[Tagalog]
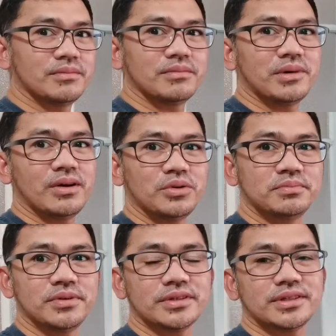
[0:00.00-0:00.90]
mga
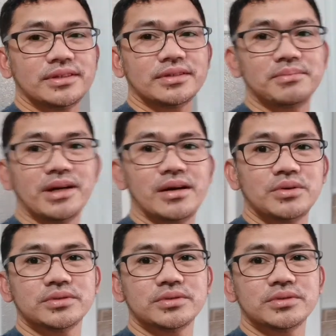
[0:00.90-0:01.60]
comforter mga